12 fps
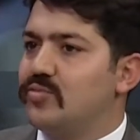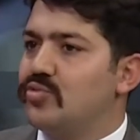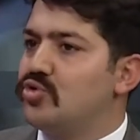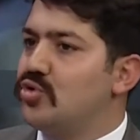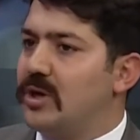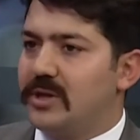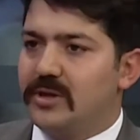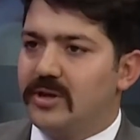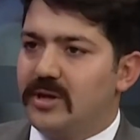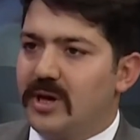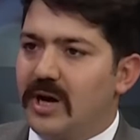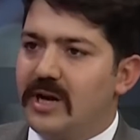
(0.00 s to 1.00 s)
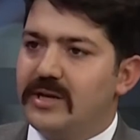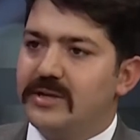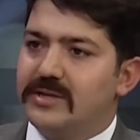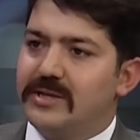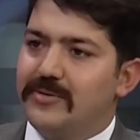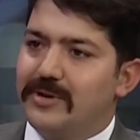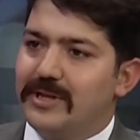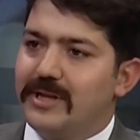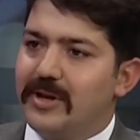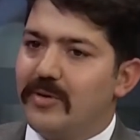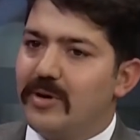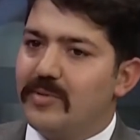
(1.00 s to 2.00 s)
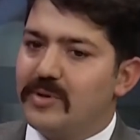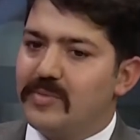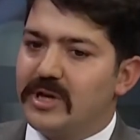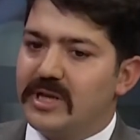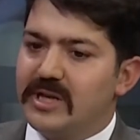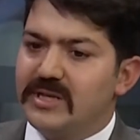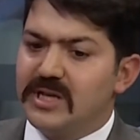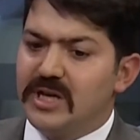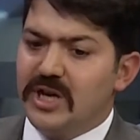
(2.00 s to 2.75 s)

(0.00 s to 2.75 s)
Şu anda da aynı seviyede devam etmekteyiz.